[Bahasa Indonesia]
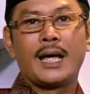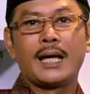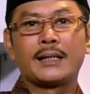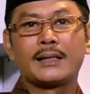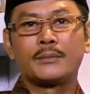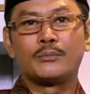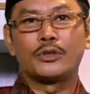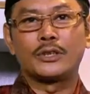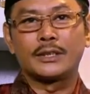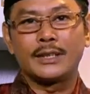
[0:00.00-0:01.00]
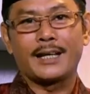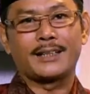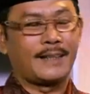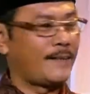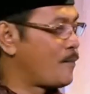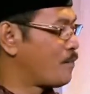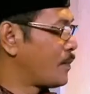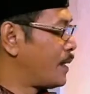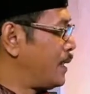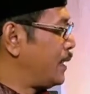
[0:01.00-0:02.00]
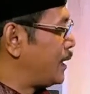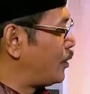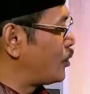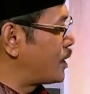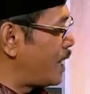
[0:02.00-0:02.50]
mutlak. Itu sahabat